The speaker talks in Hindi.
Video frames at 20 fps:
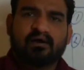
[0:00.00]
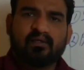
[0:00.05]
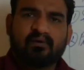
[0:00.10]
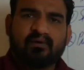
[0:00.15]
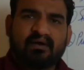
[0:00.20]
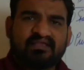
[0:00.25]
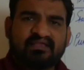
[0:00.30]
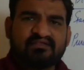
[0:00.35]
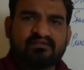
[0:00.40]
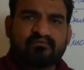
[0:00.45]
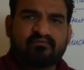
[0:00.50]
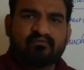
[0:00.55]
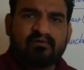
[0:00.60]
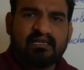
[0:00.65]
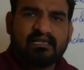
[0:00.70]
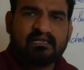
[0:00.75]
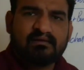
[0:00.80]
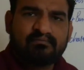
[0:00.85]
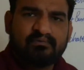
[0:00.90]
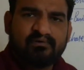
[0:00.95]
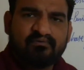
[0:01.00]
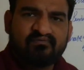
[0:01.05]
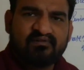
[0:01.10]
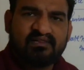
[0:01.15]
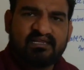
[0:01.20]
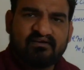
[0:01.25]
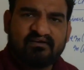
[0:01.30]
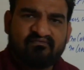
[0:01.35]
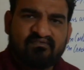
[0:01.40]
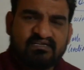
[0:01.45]
हेलो गाइस एंड वेलकम टू
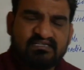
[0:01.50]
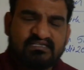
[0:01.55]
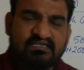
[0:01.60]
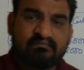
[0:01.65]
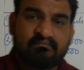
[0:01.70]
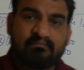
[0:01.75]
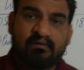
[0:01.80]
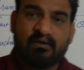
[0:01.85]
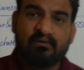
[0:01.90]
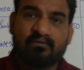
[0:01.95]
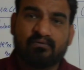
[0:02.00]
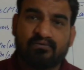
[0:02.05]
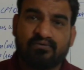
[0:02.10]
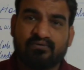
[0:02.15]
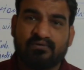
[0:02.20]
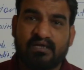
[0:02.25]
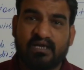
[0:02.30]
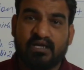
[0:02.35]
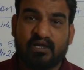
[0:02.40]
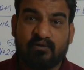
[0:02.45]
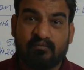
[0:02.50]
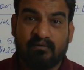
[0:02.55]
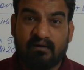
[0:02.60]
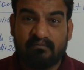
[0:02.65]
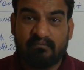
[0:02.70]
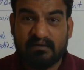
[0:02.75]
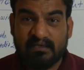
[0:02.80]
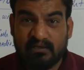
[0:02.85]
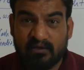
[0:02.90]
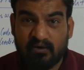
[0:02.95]
विद्या फर्स्ट मैं हूं सुनील
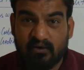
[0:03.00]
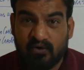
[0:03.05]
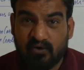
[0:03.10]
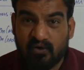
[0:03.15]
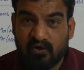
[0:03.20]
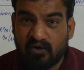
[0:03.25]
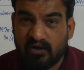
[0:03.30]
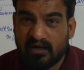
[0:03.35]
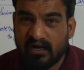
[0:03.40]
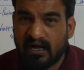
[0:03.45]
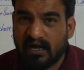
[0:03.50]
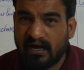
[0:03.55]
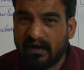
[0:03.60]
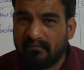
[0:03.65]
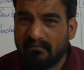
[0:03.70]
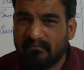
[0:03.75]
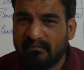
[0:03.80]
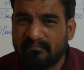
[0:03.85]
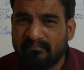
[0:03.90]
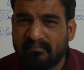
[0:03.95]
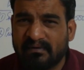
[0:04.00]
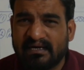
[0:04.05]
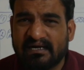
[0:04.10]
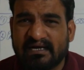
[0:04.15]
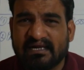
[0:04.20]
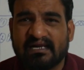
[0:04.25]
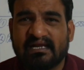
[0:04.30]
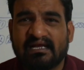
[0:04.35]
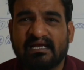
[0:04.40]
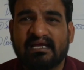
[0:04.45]
कुमावत और हम
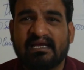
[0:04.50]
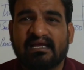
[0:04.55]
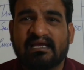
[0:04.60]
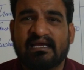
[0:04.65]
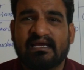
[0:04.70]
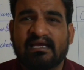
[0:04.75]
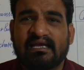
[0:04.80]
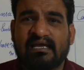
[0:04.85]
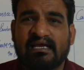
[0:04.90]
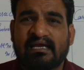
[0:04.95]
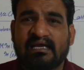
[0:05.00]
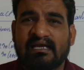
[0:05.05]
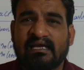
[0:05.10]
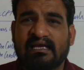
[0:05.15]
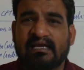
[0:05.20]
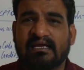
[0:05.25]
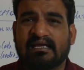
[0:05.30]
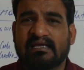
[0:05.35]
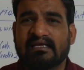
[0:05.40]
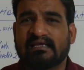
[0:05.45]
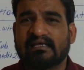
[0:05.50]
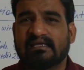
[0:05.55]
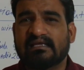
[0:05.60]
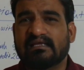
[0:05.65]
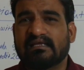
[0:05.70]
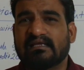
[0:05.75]
पढ़ रहे हैं